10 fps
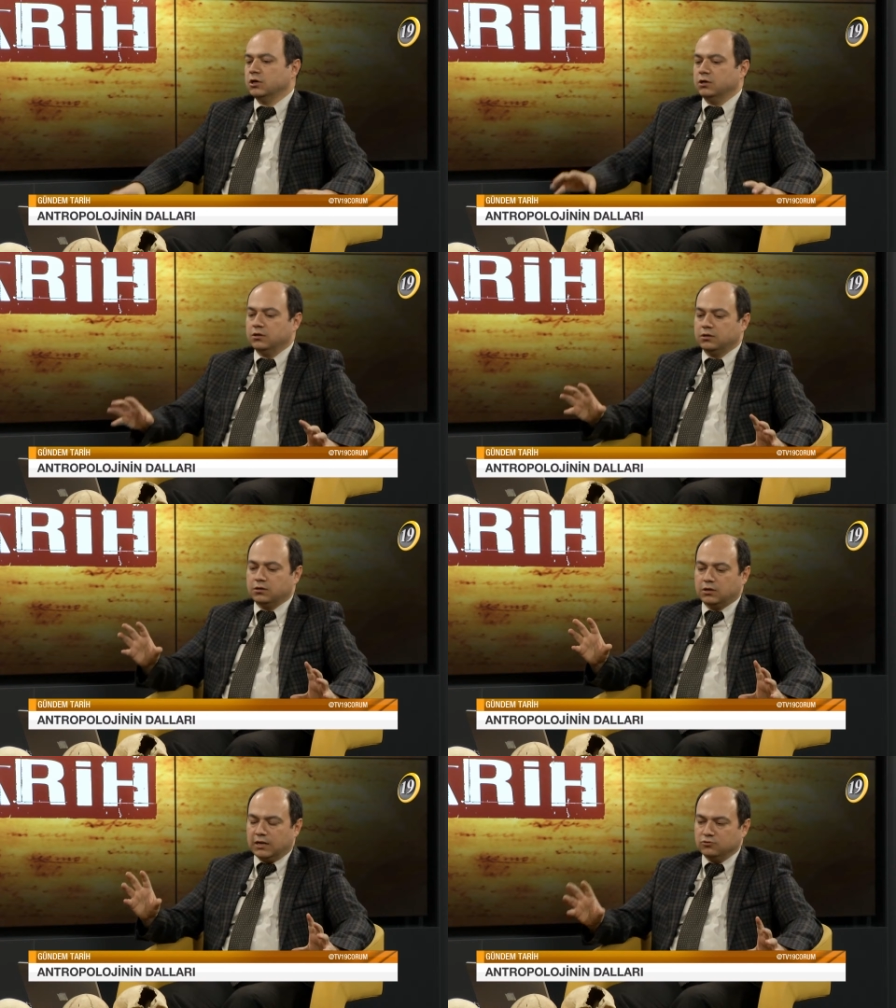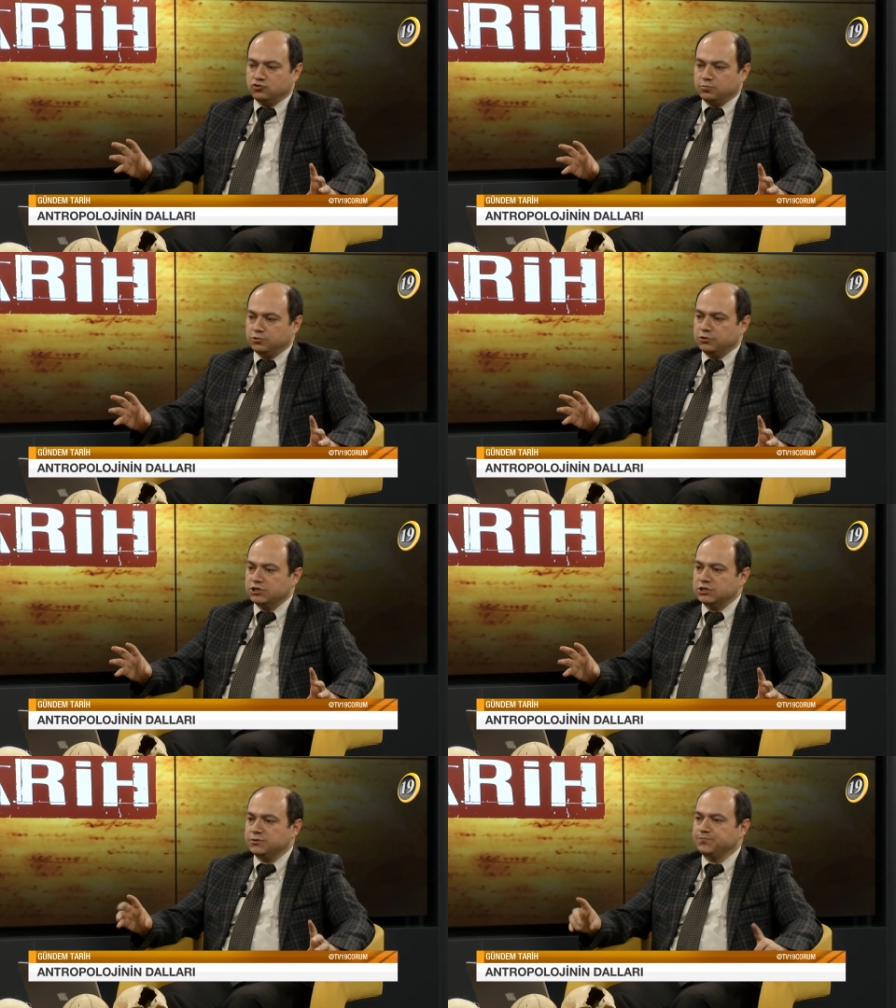E,
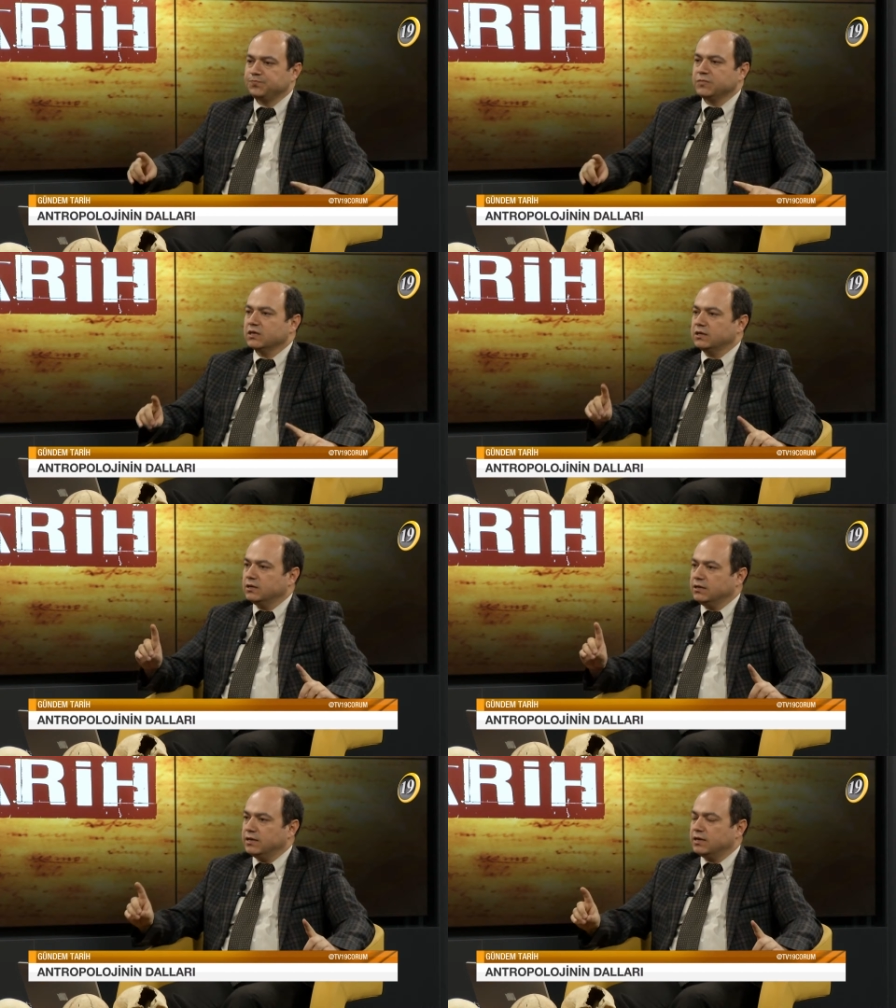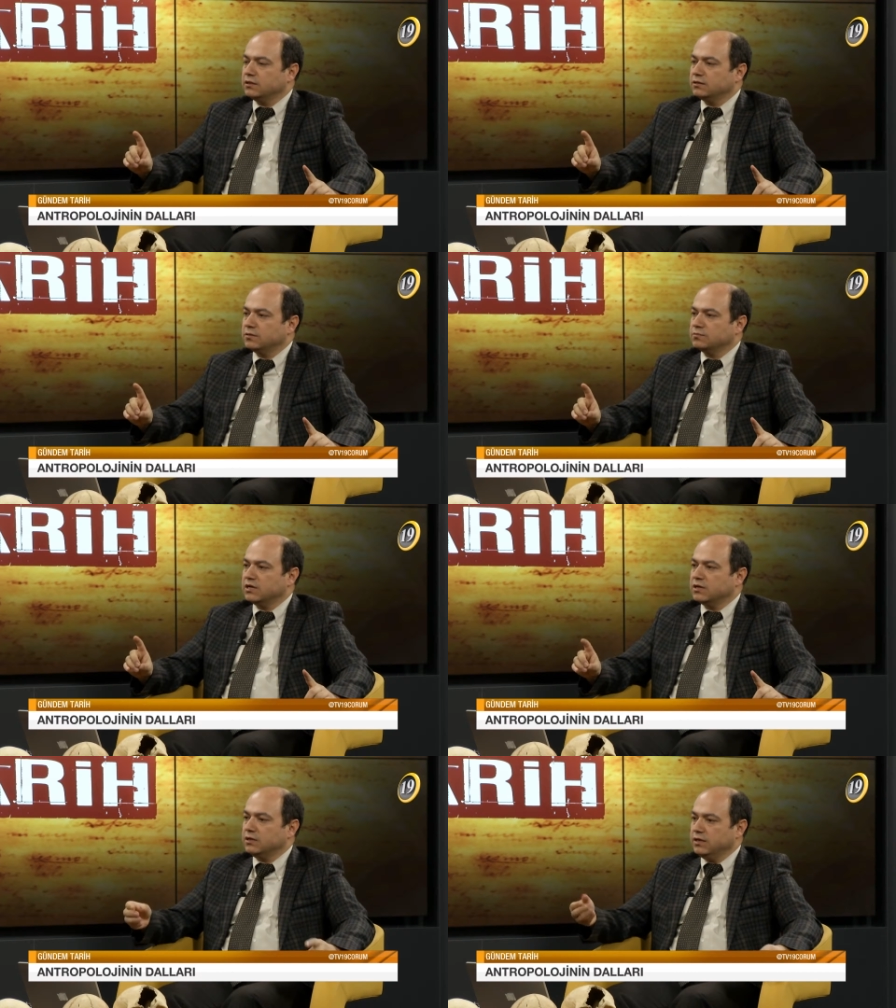antropoloji e, genel
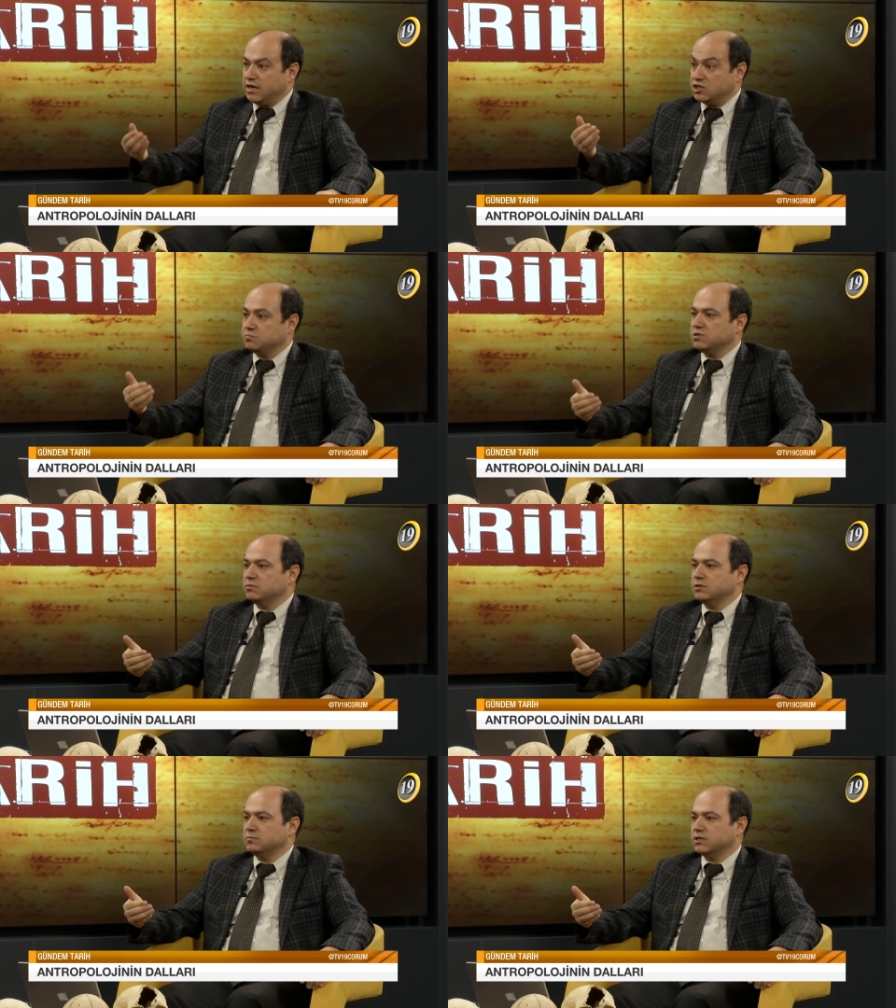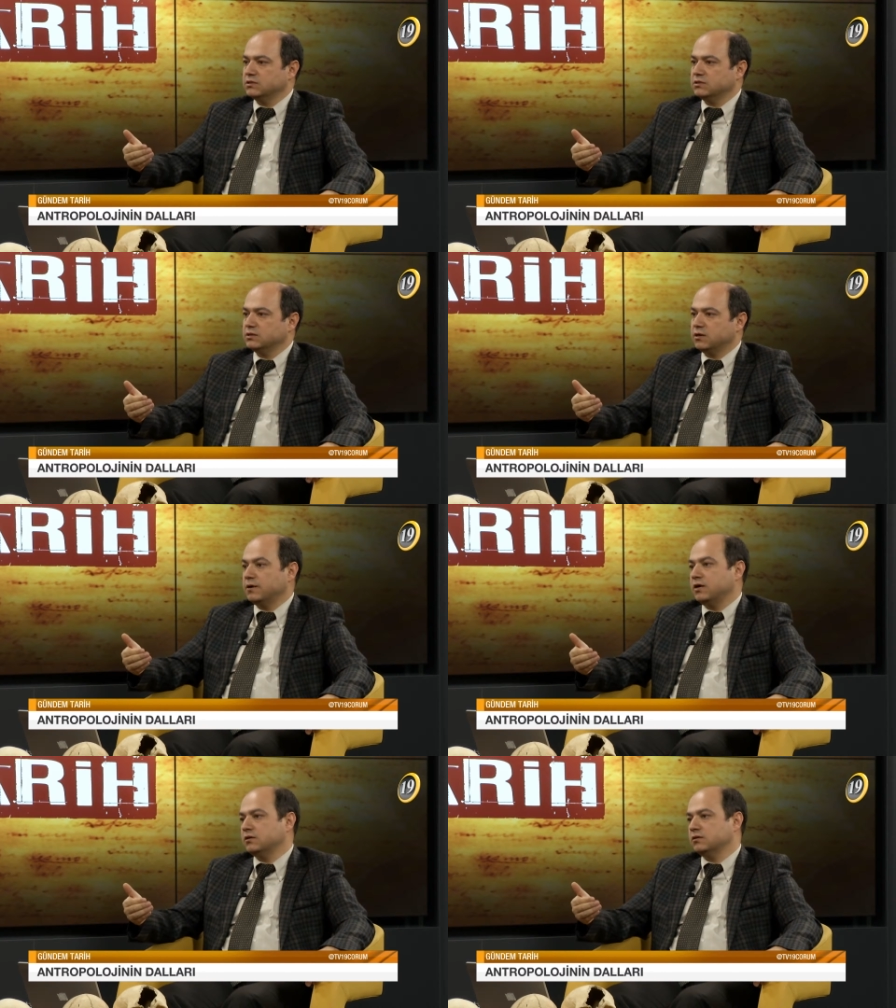anlamda genç bir bilim dalı
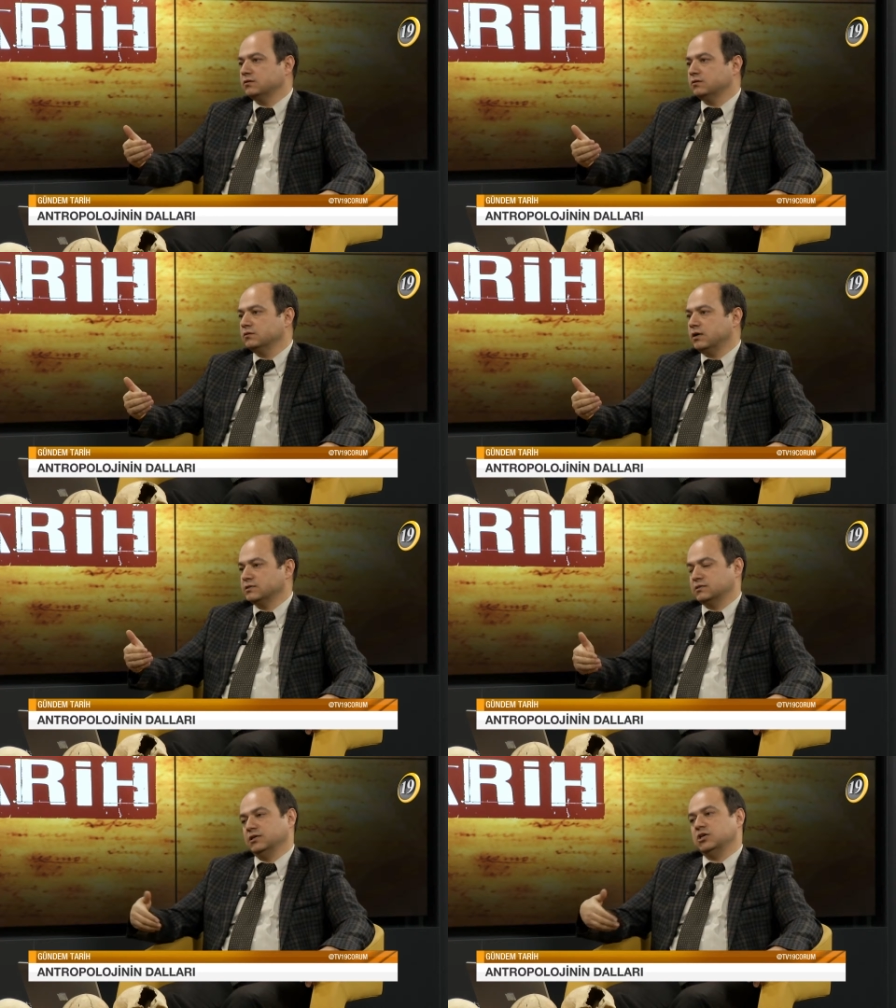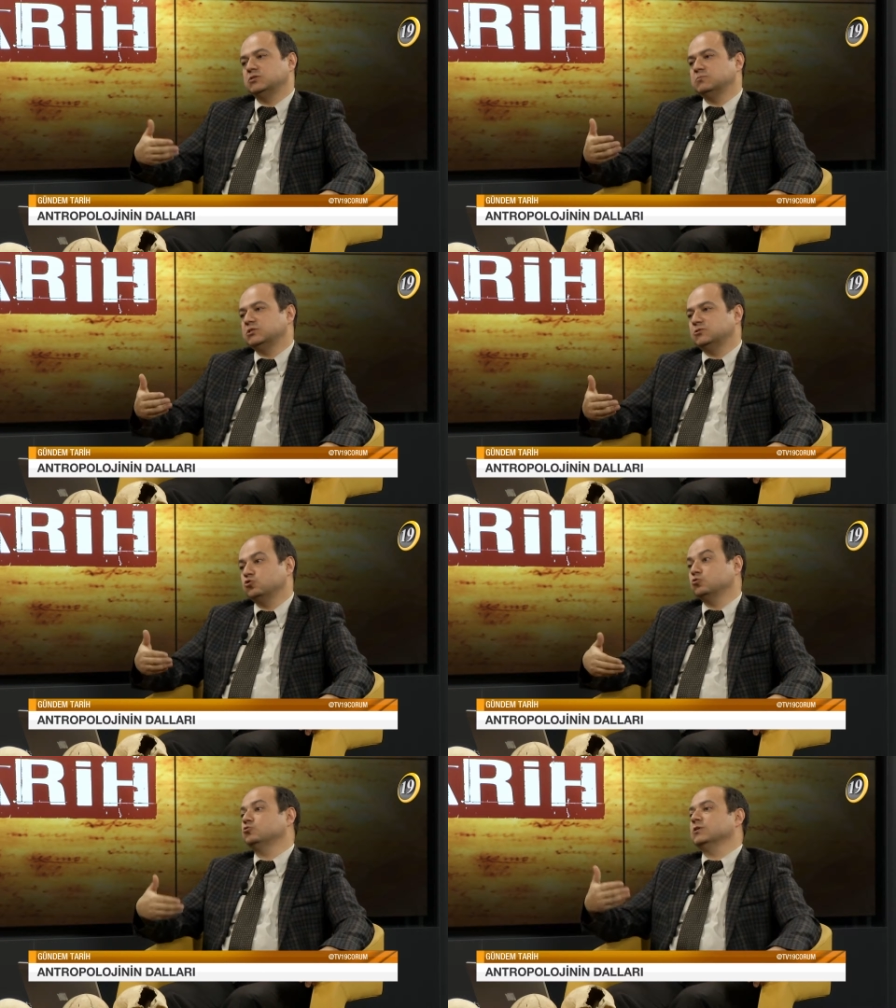ama aslında geçmişi
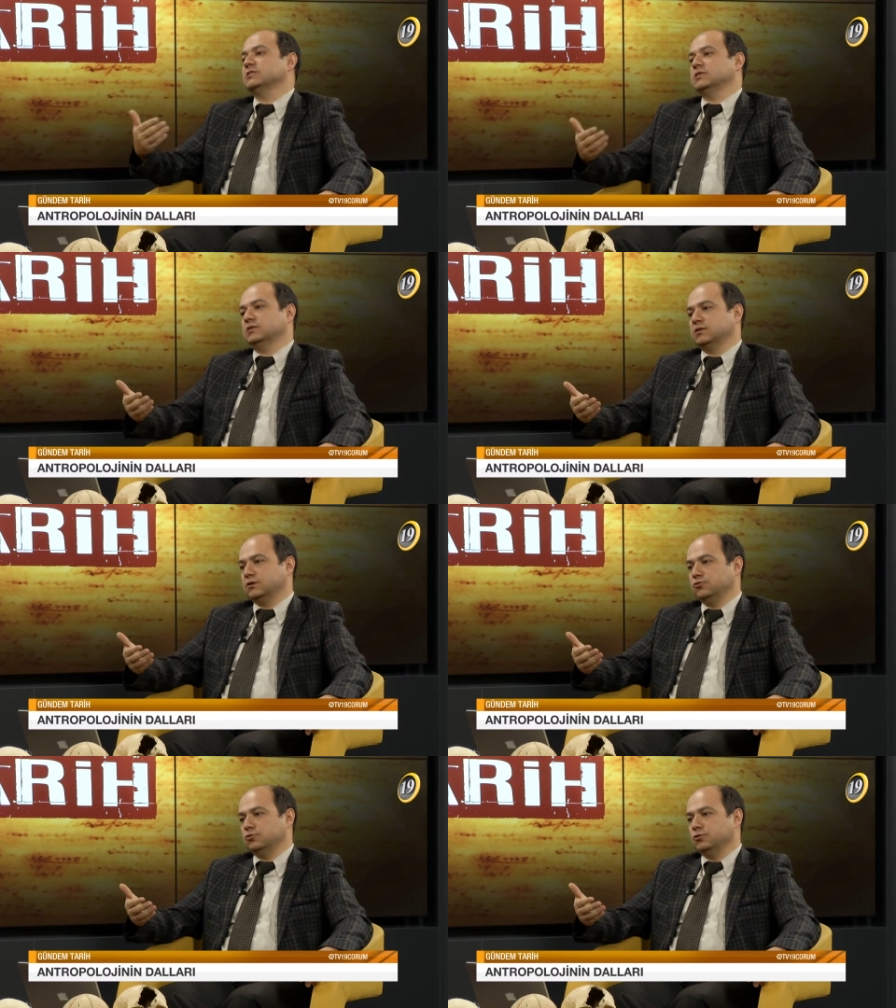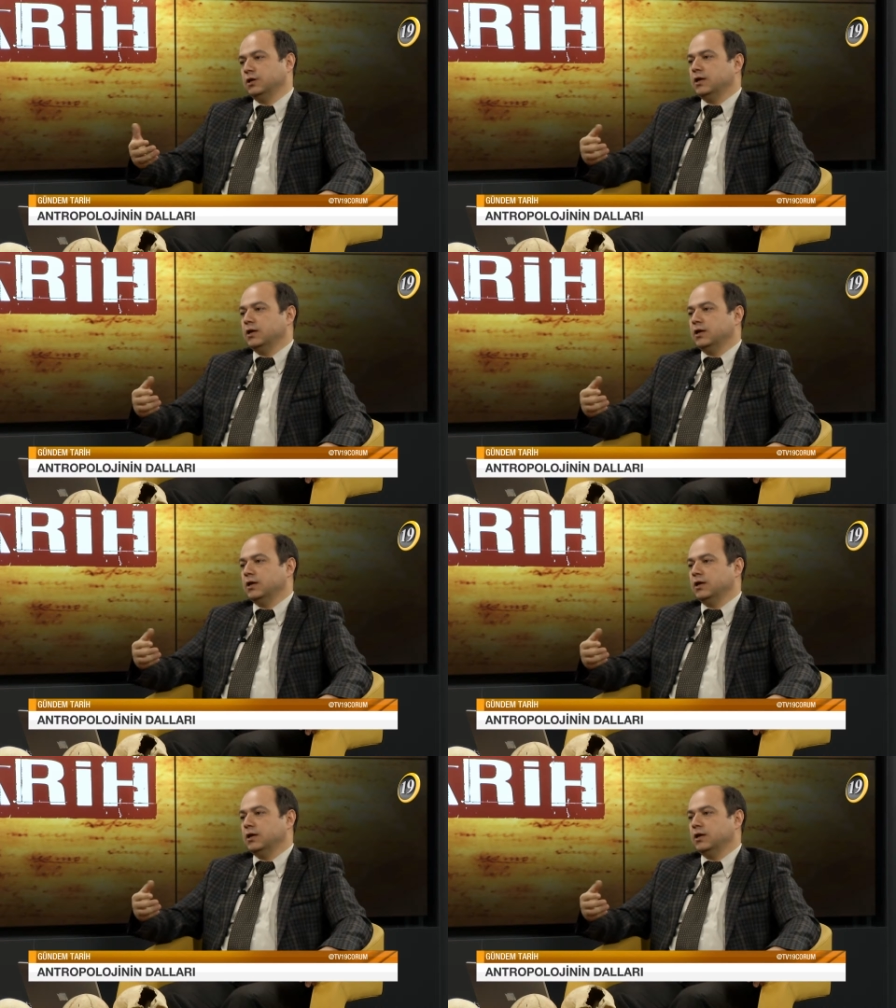çok çok eskiye dayanıyor.